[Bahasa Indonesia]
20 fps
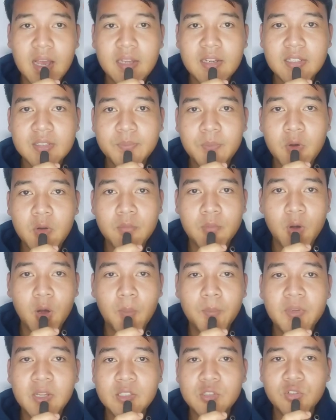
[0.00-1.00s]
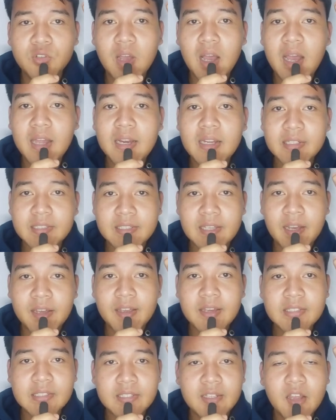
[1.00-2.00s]
ada SpongeBob dan juga anaknya
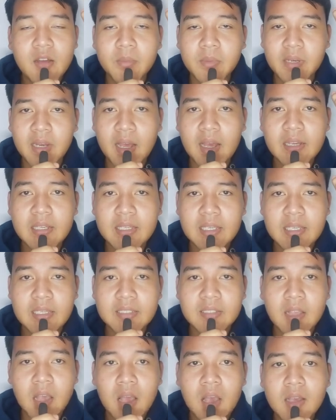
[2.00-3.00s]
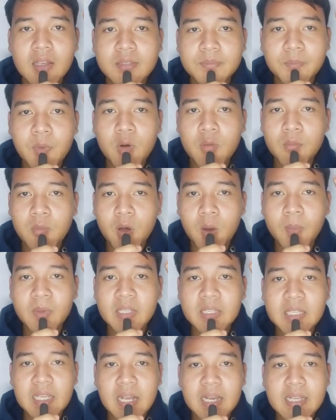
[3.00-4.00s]
yang sedang menangis. SpongeBob
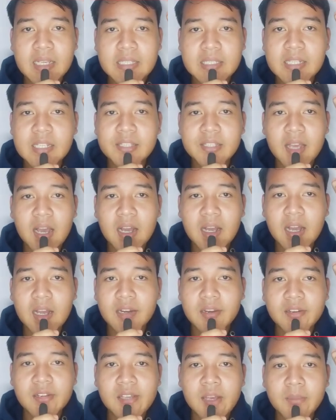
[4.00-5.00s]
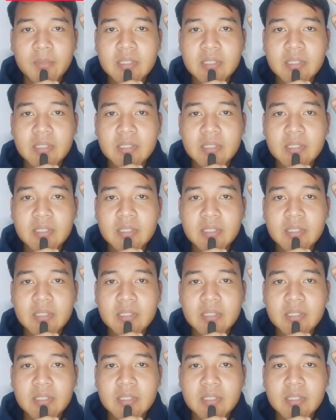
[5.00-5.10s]
ditinggal istrinya karena dia